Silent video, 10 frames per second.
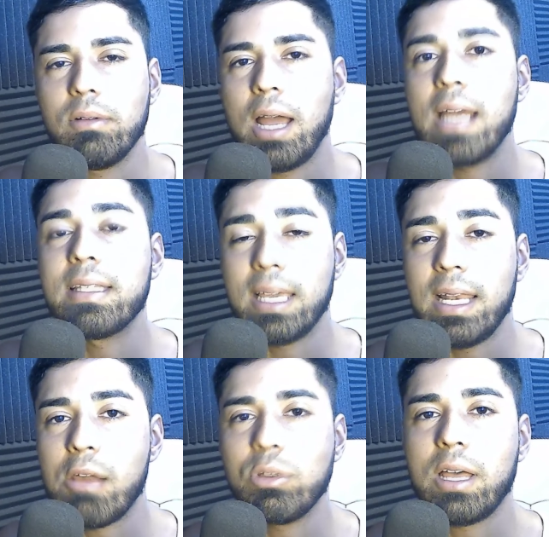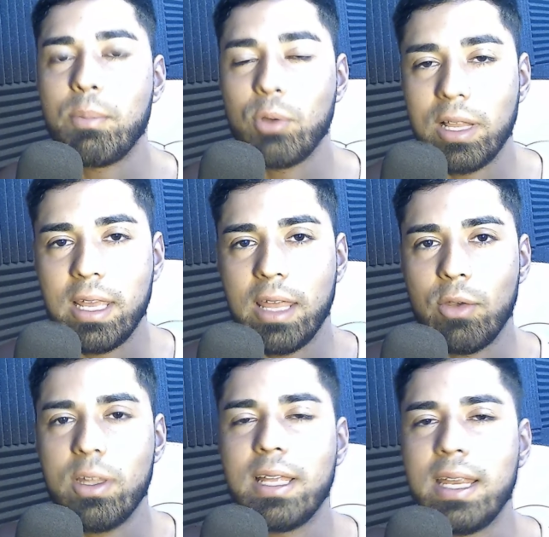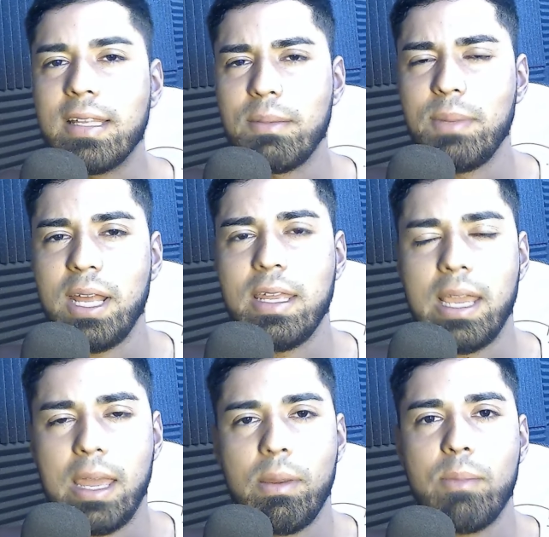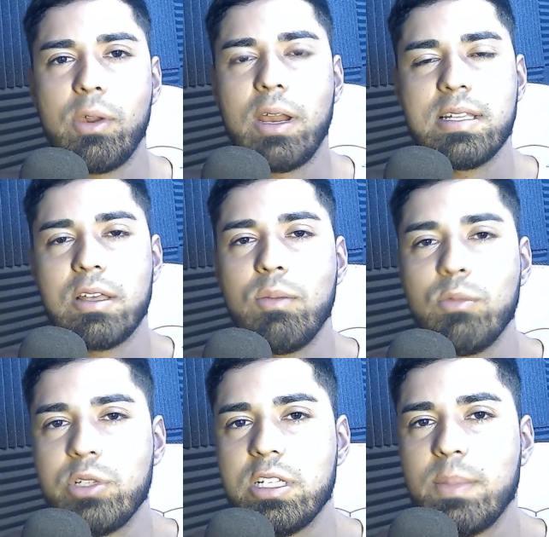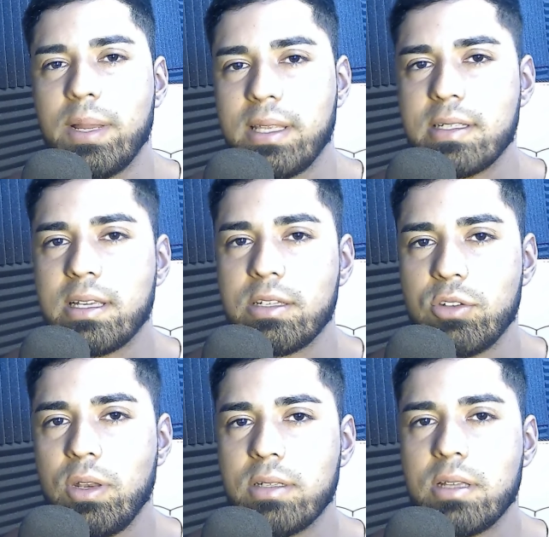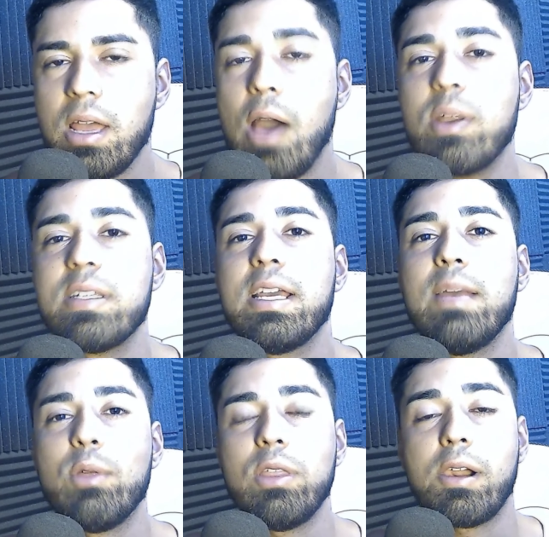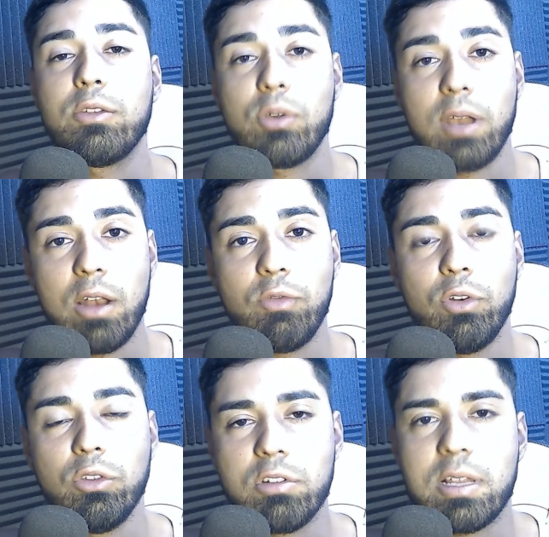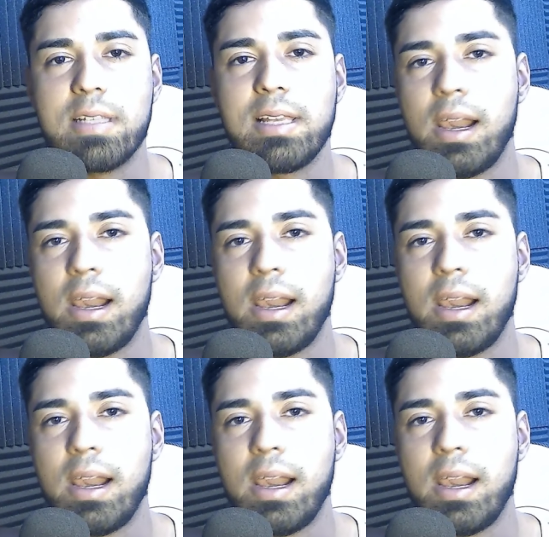Hasta aquí la ruta por el día de hoy estaría terminada, ya que hemos realizado muchísimas transacciones. Ahora si queremos retornar los fondos hacia la red